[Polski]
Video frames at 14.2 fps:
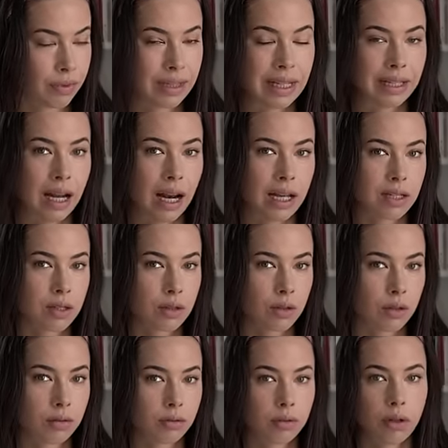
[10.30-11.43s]
Teda
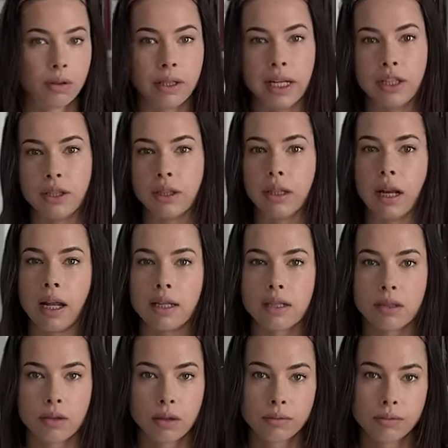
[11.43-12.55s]
Lasso. Oglądaliście Teda
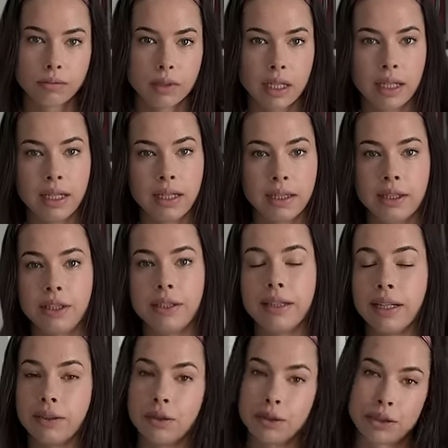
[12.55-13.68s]
Lasso? Jeśli
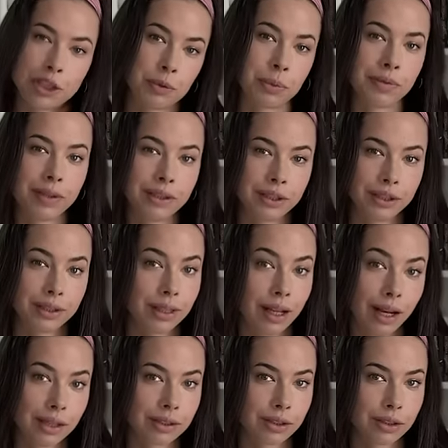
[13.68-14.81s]
tak, to że też śpiewaliście Teda
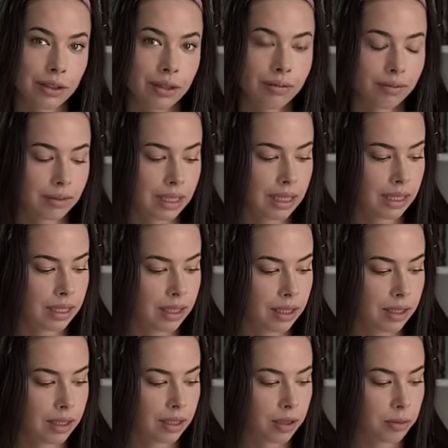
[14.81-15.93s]
Lasso?
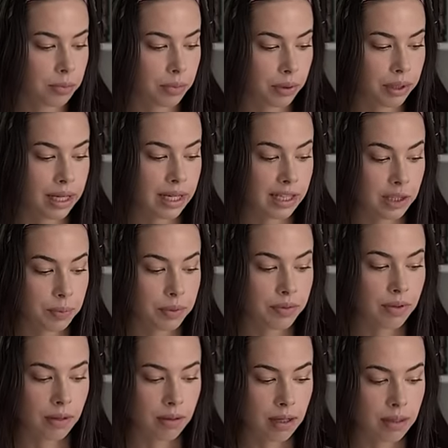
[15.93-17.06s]
Bo ja
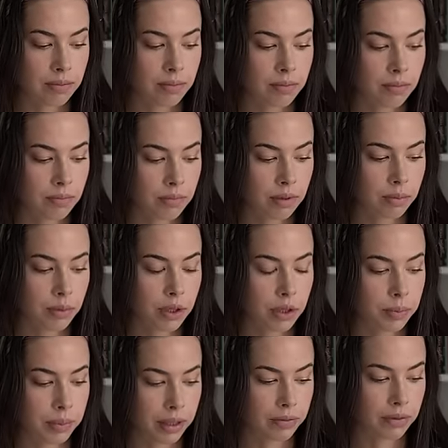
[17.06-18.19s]
śpiewałam
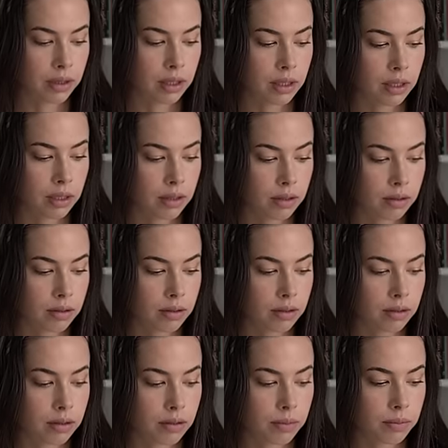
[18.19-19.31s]
przyśpiewki
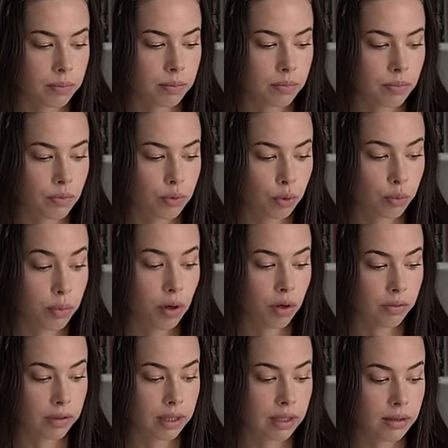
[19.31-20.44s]

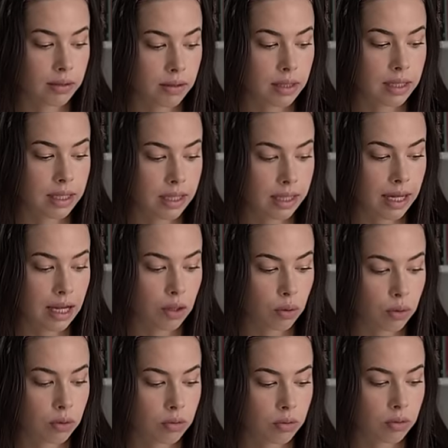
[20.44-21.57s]
futbolowe z
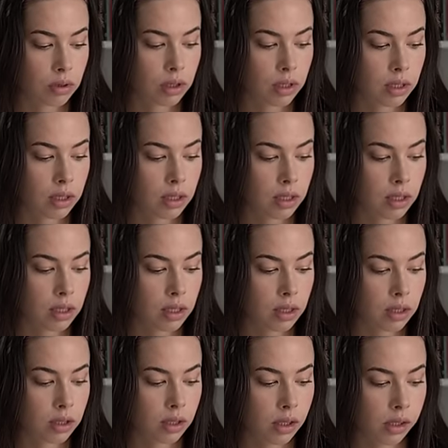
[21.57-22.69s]
serialu
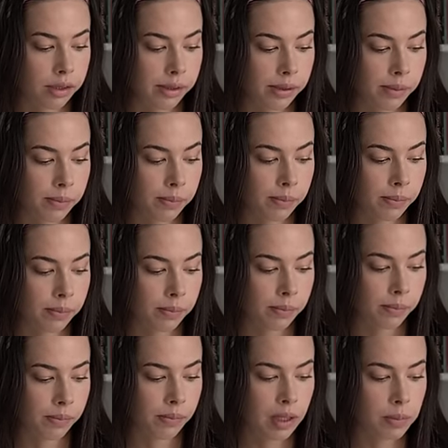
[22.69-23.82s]

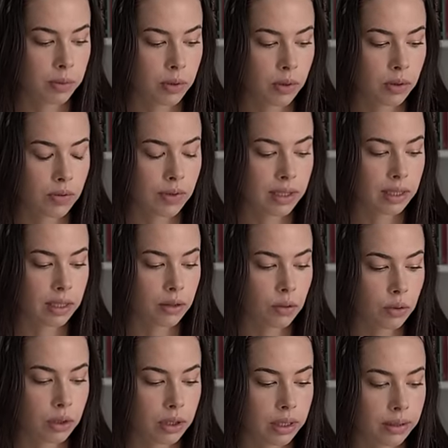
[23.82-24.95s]
um, kibicując fikcyjnej
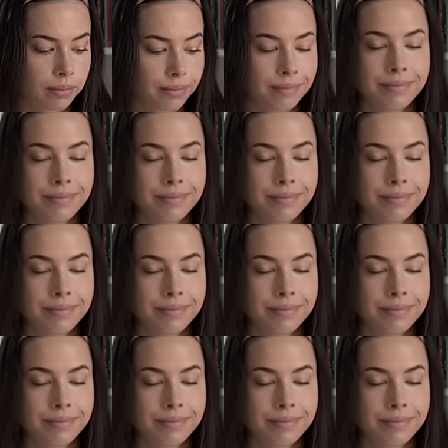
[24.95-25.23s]
drużynie.